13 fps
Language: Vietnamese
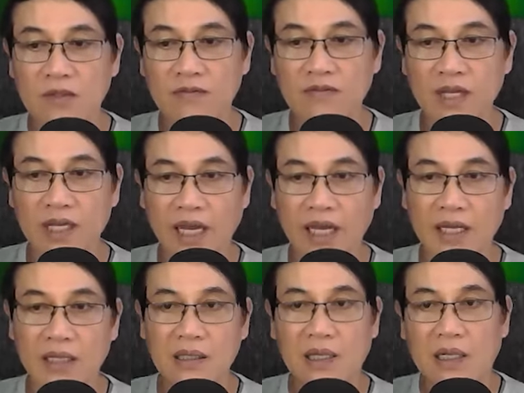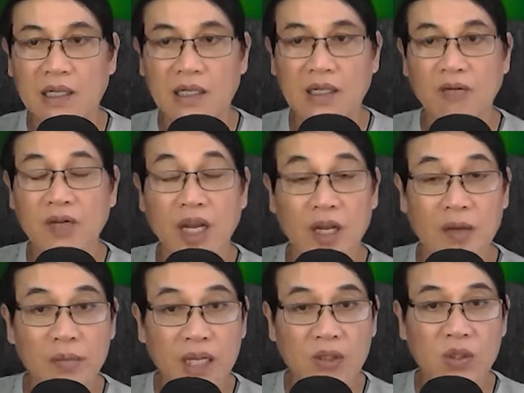Vi An không hề
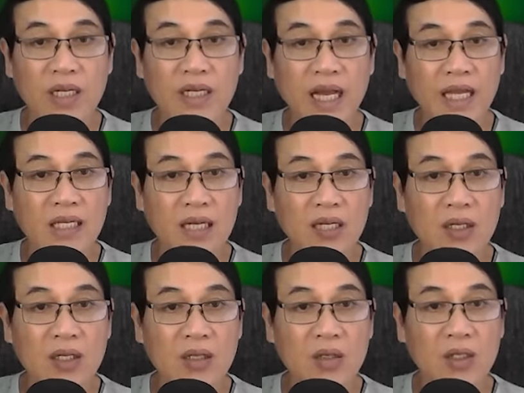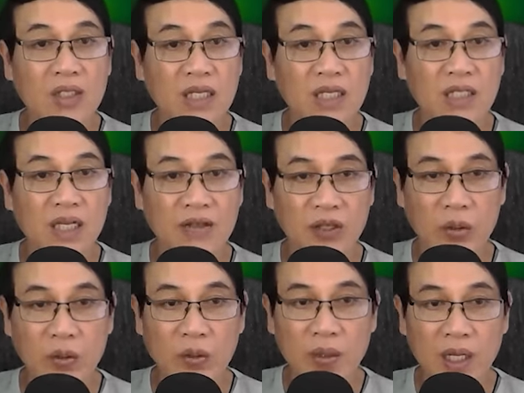biết chuyện cá nhân của Dương Thiên
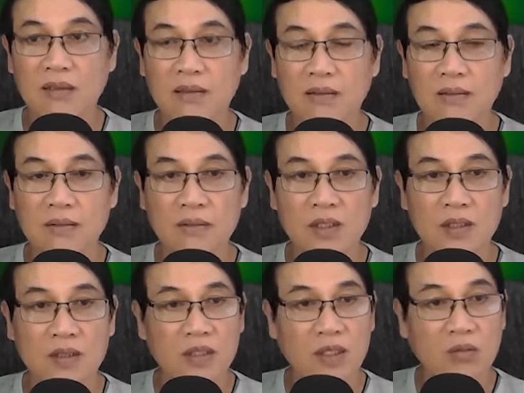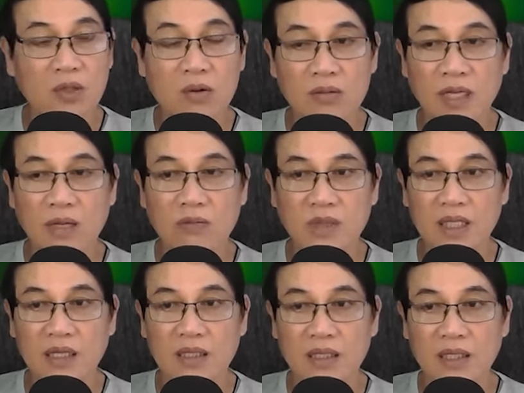Vũ. Trong lúc nóng
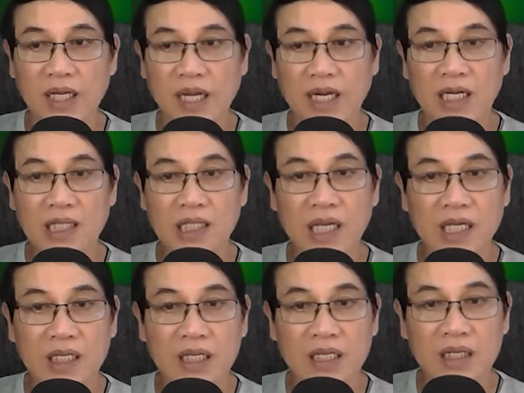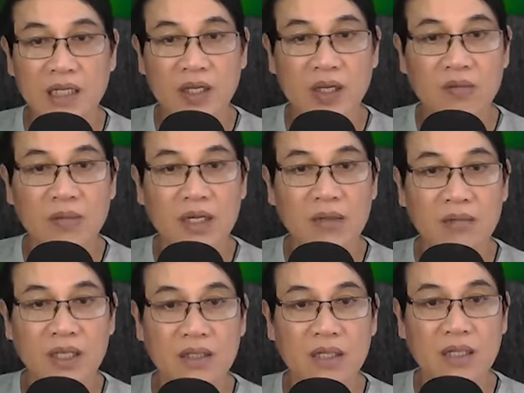giận nghe anh chê những người yêu mến
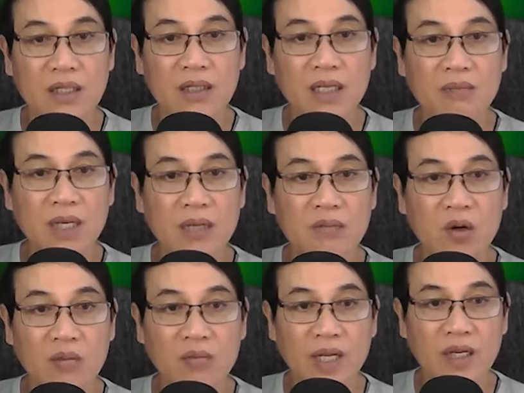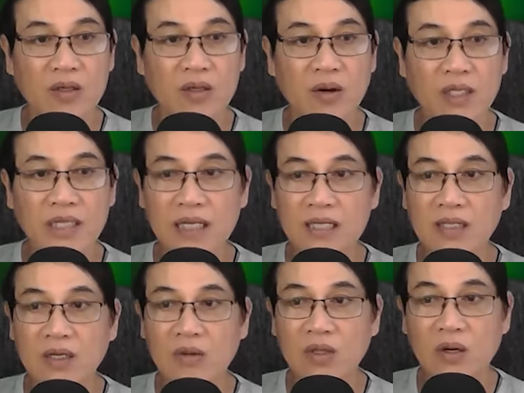mình nên mới buộc miệng nói ra
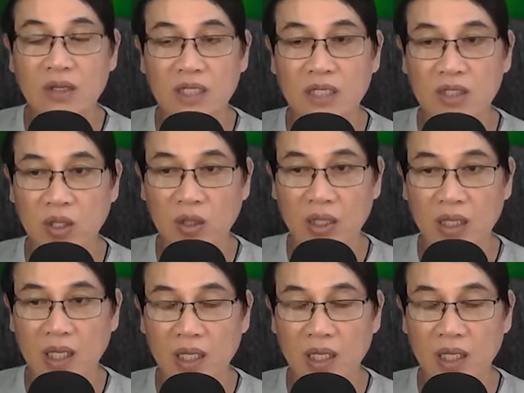cái câu nói vừa rồi.